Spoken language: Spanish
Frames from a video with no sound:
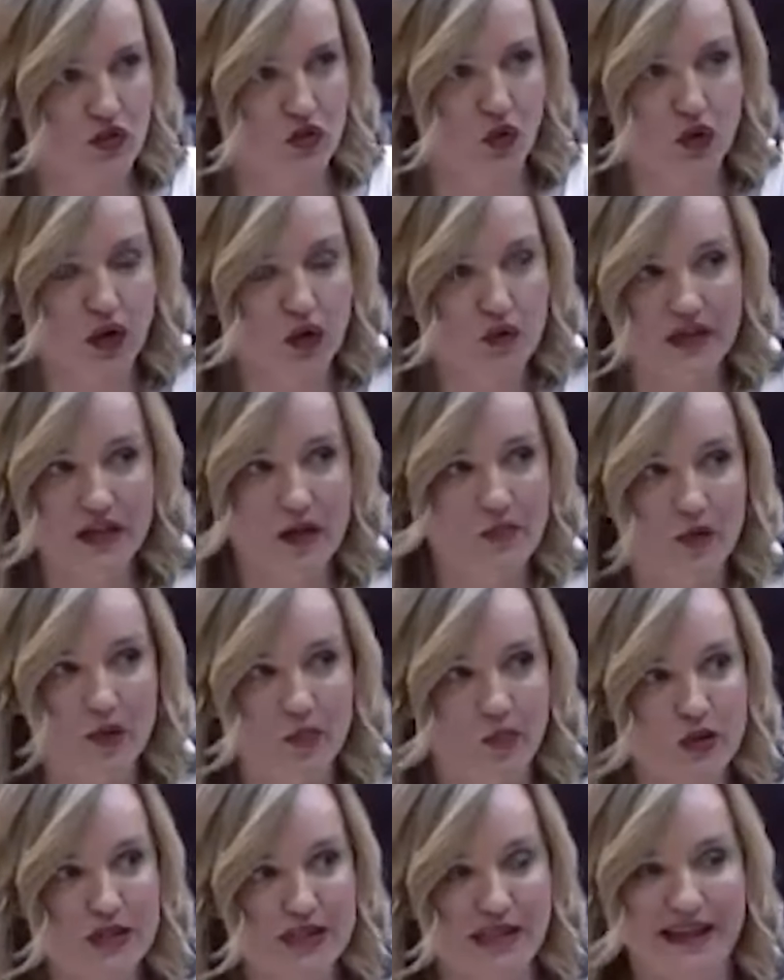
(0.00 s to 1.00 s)
o la única
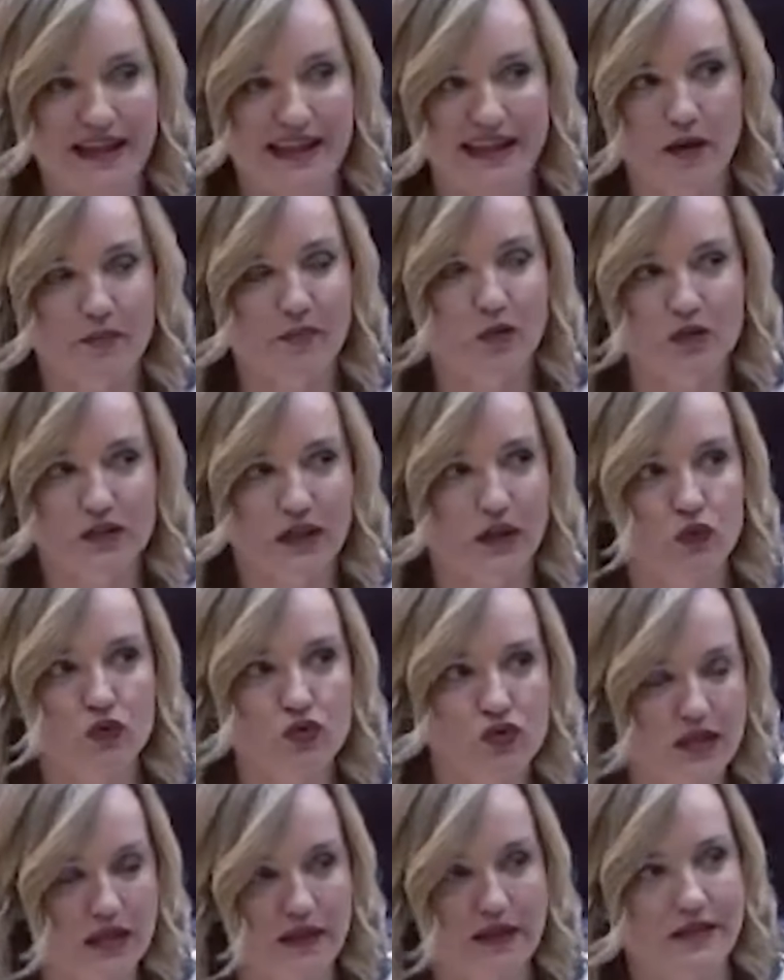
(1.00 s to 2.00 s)
propuesta que han aportado
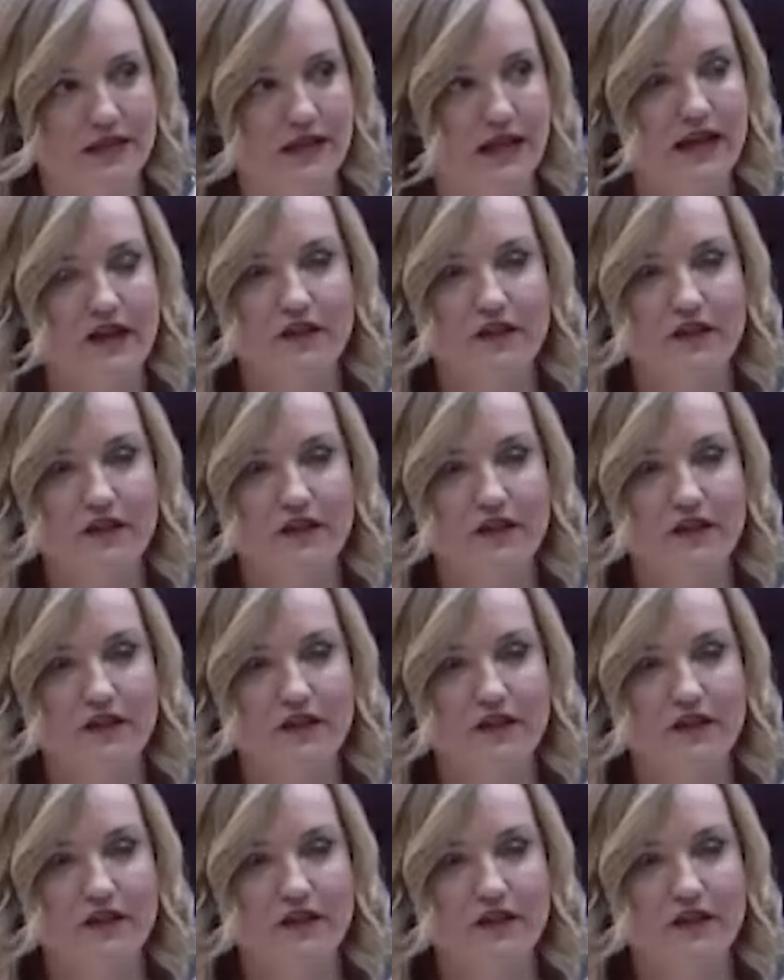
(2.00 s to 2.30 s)
ustedes